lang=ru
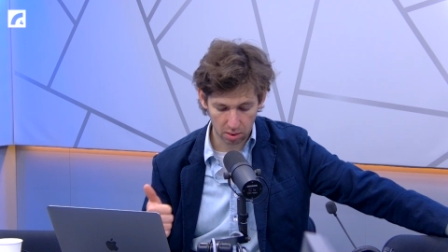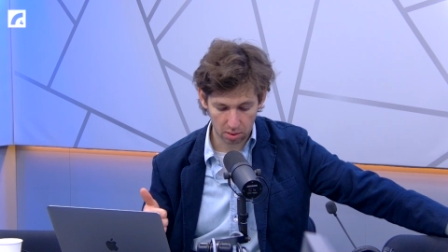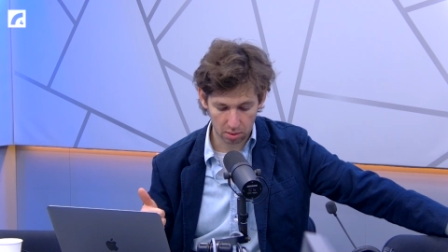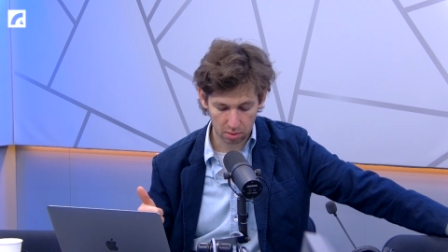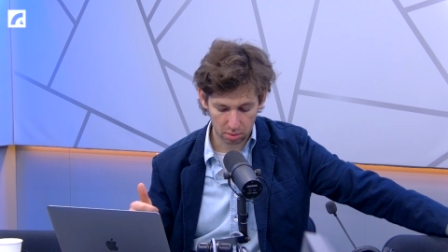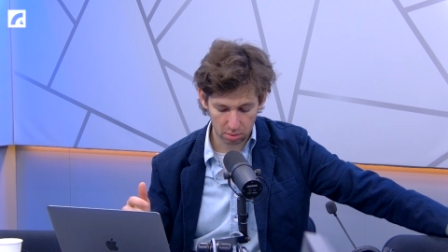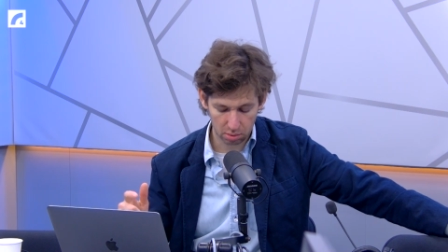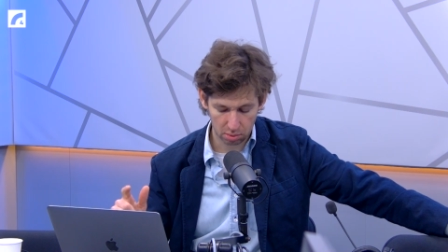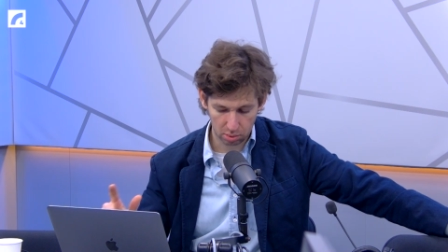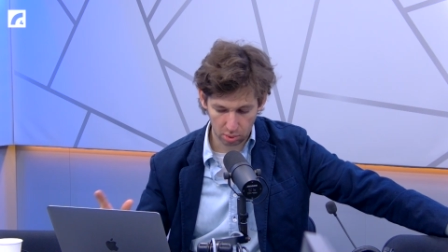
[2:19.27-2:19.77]

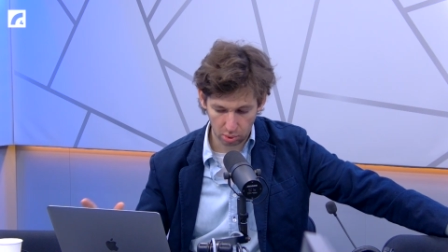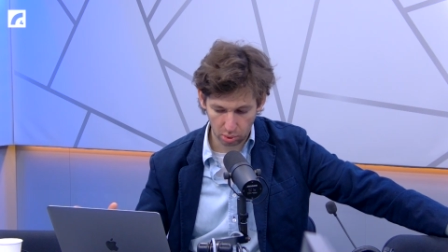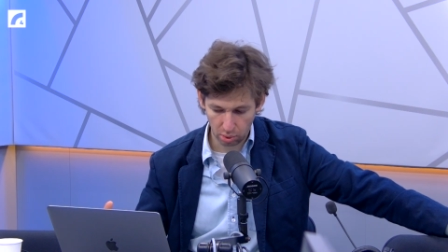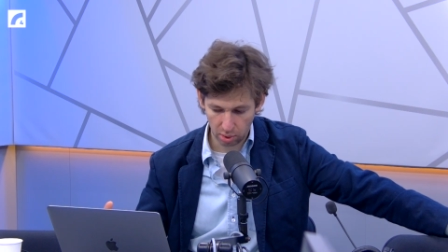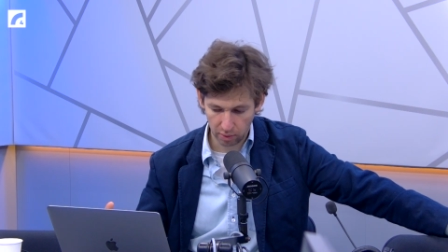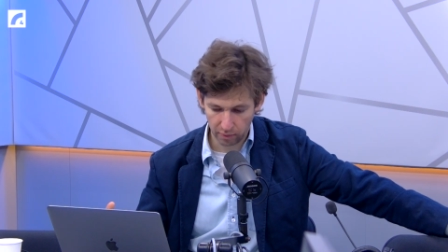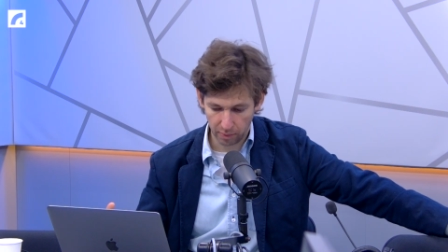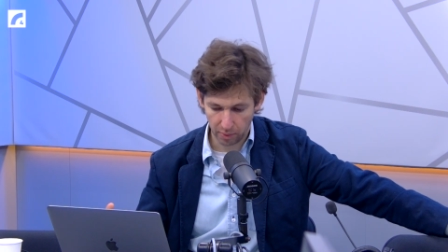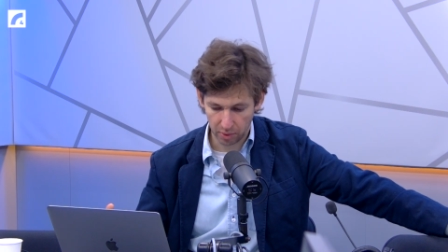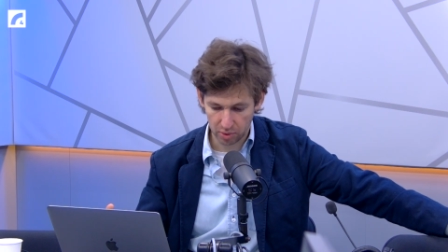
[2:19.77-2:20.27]

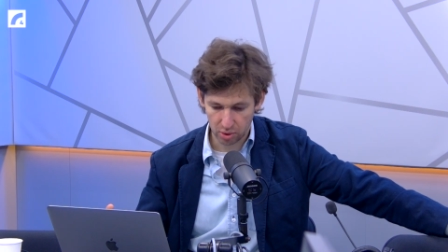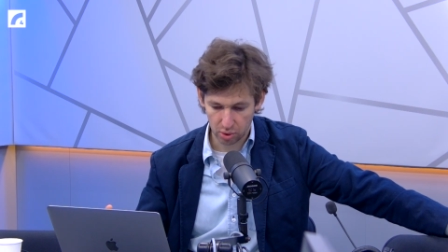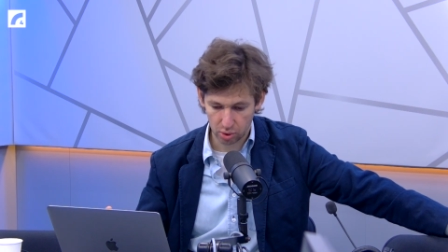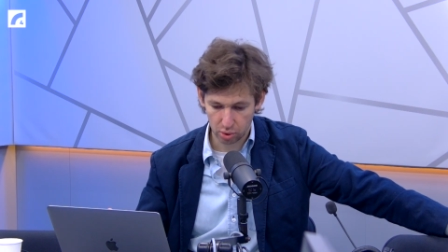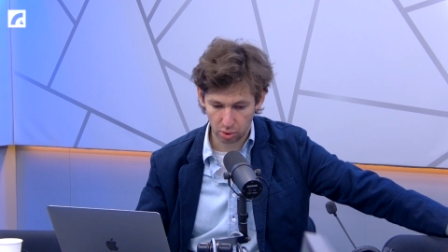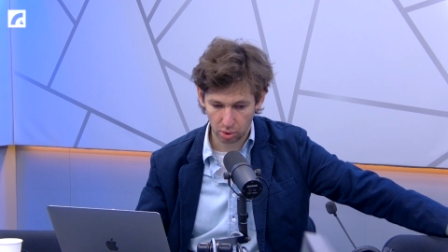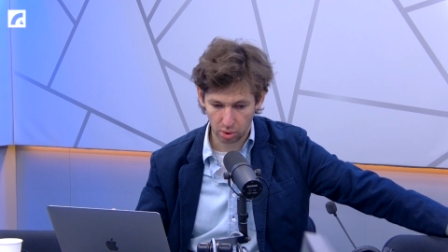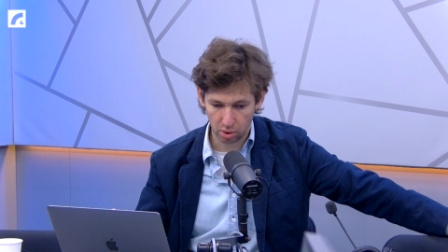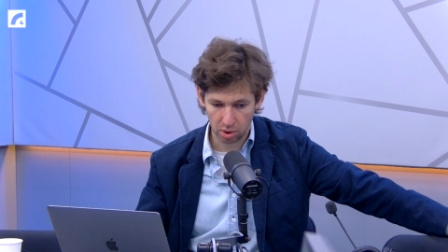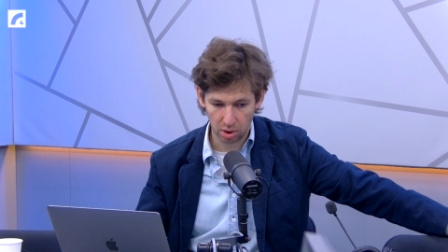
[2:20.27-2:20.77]
Другой вопрос,
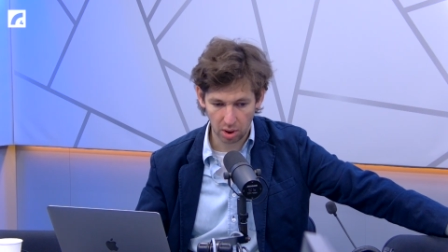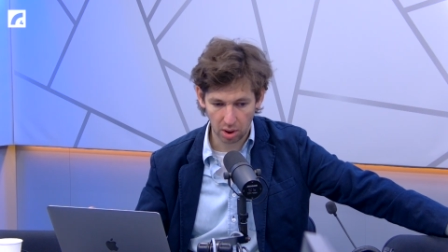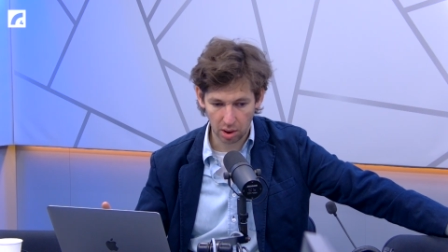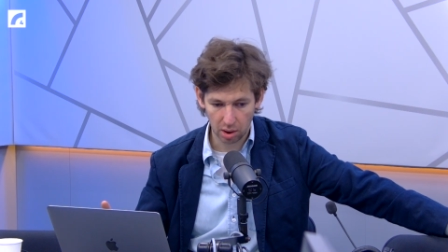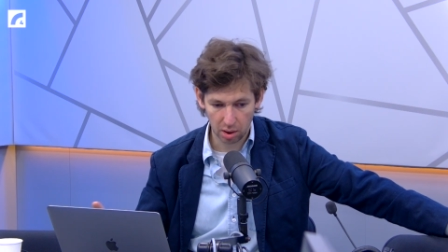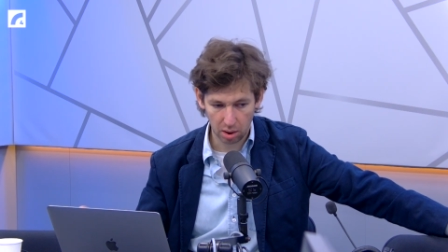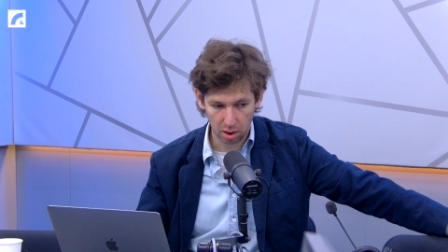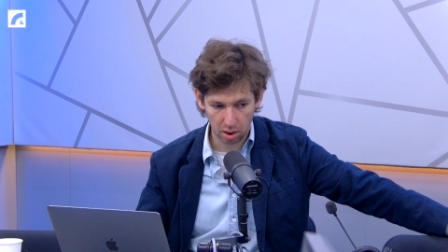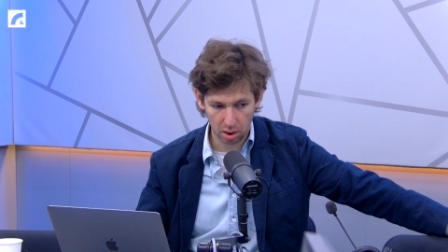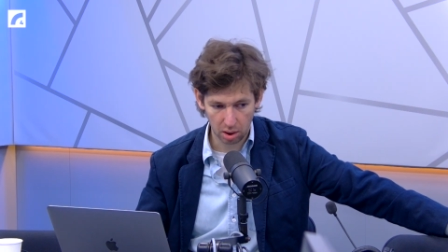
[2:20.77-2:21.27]
что ни,
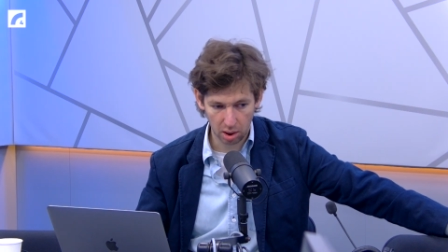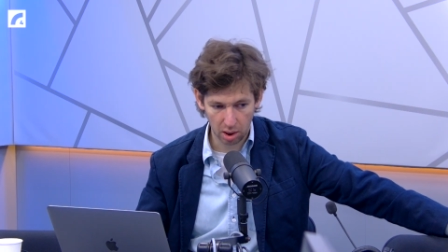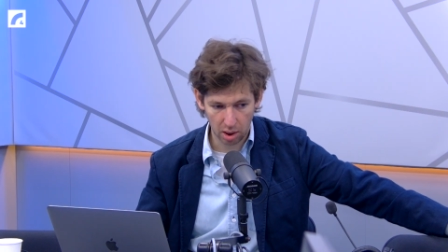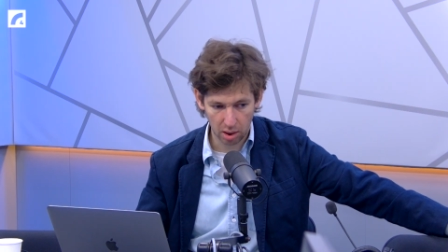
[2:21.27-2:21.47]
ни